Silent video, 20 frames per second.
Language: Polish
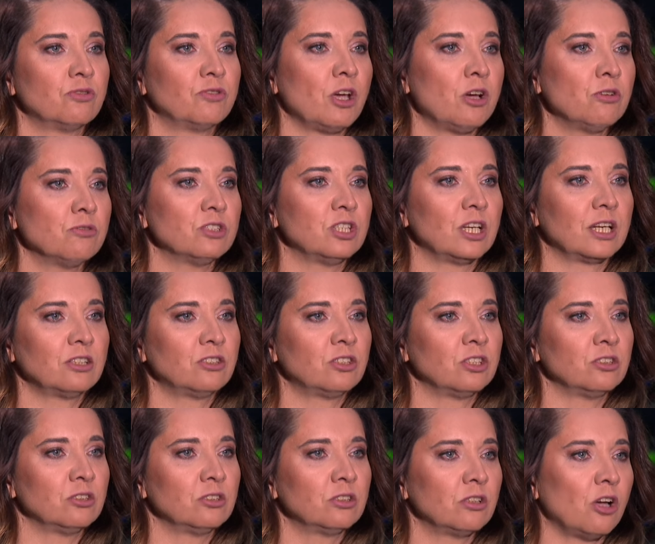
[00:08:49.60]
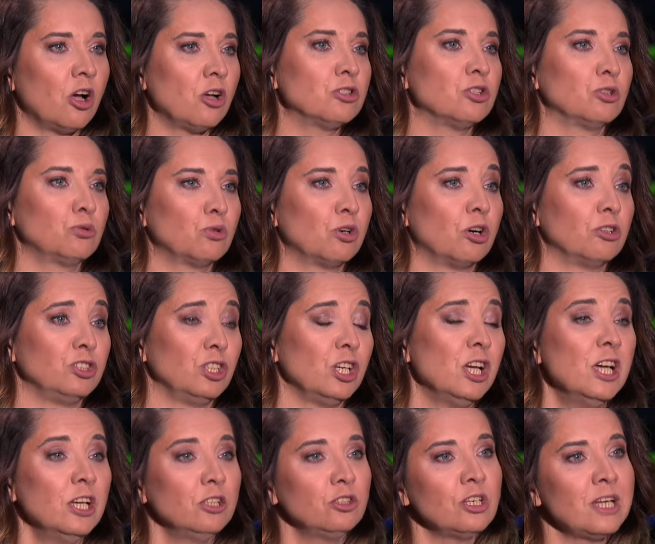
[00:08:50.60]
związek, czy o co tu chodzi.
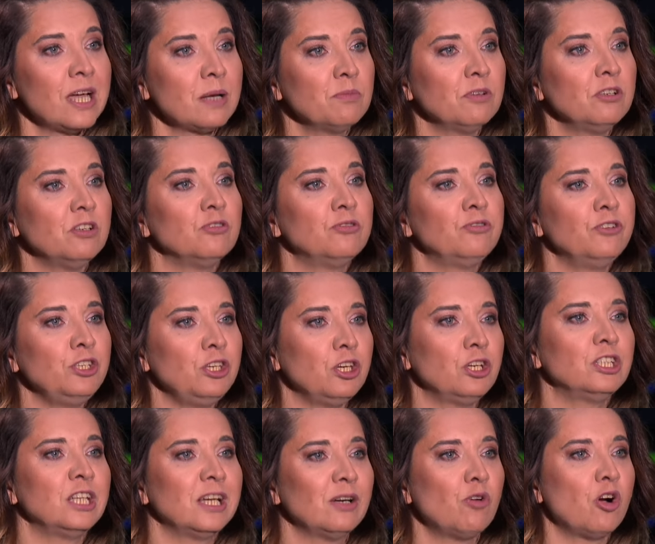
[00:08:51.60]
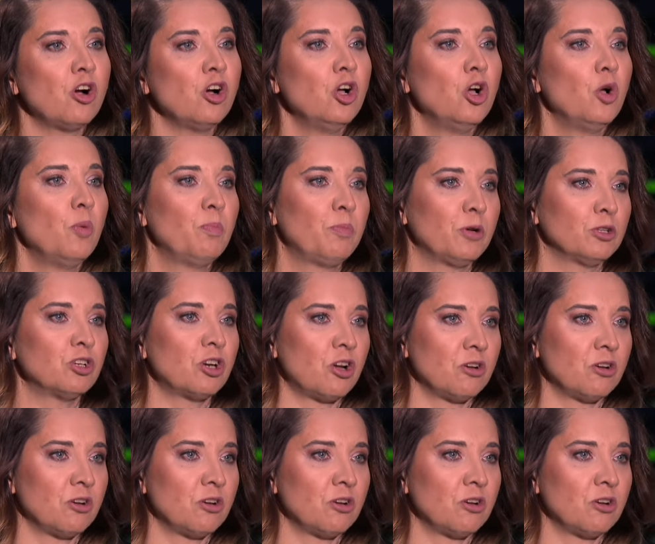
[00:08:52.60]
To jakby wyniknęło po